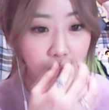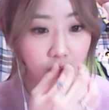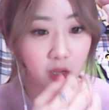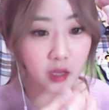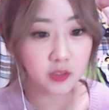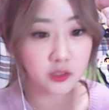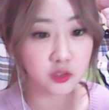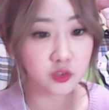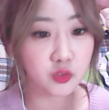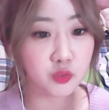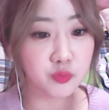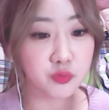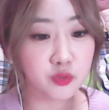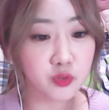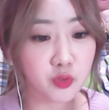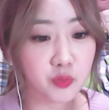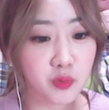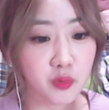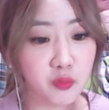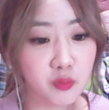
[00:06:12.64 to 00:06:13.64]
아직도
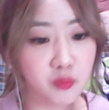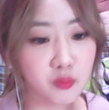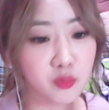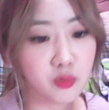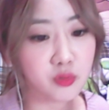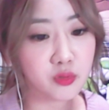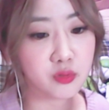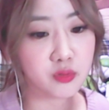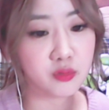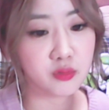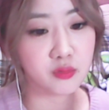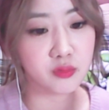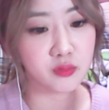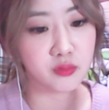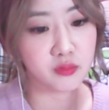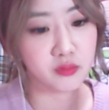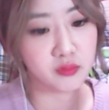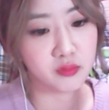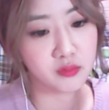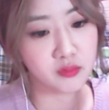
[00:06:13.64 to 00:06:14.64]
불족발 못 먹었어